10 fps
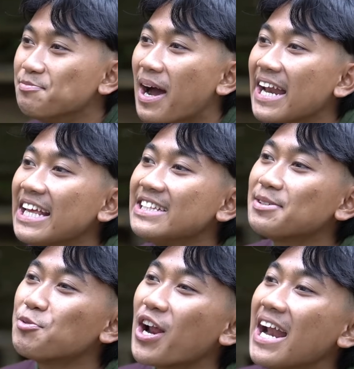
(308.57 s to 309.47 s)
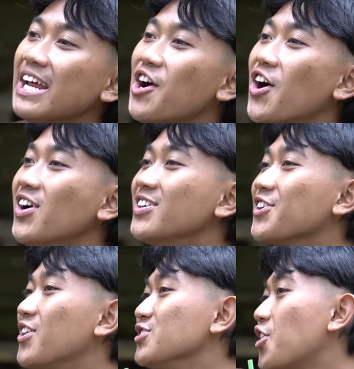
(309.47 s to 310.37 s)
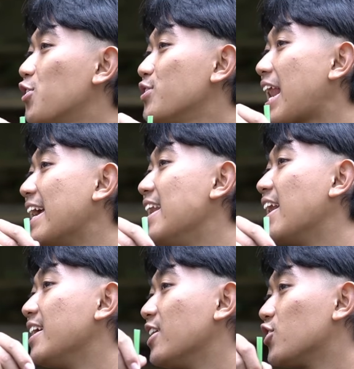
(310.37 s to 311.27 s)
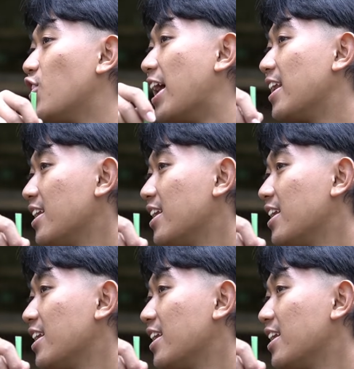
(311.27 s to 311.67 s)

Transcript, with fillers: Mbak Nit sepurane ya, kancaku kelainan iki rodoan.